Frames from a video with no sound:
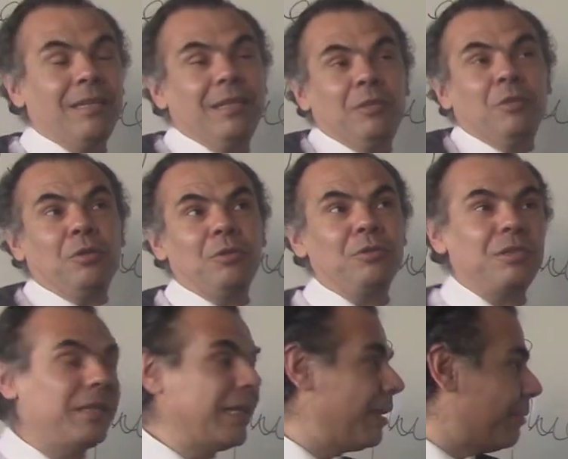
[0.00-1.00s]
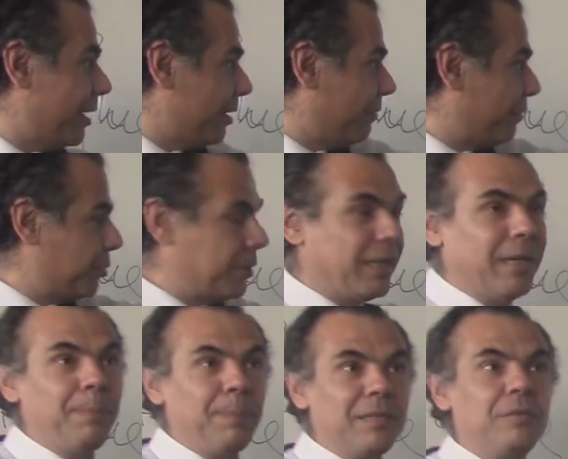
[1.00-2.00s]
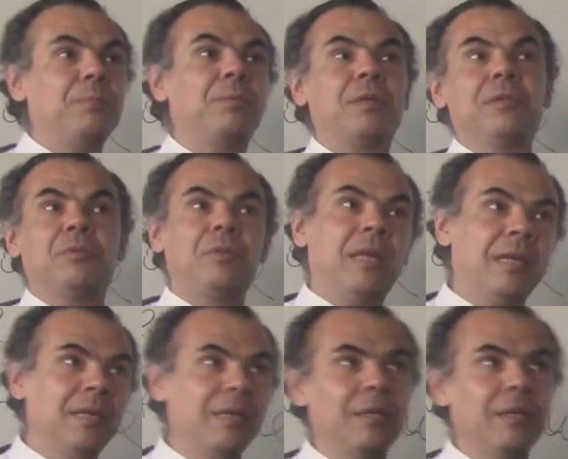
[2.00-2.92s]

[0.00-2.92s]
El que no conoce nada va a disfrutar del espacio porque es una,